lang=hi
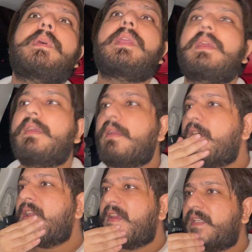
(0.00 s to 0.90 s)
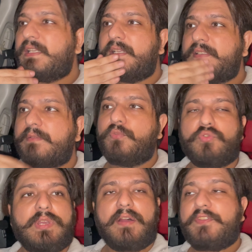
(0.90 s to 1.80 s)
मेरे जल्दी से मुंह
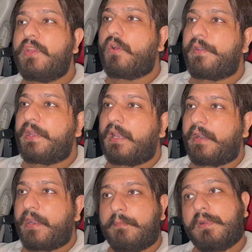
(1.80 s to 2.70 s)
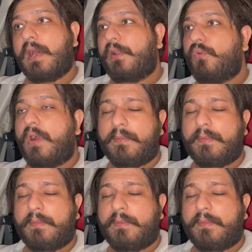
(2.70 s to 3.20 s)
साफ किया और निकल रहे हैं हम घर को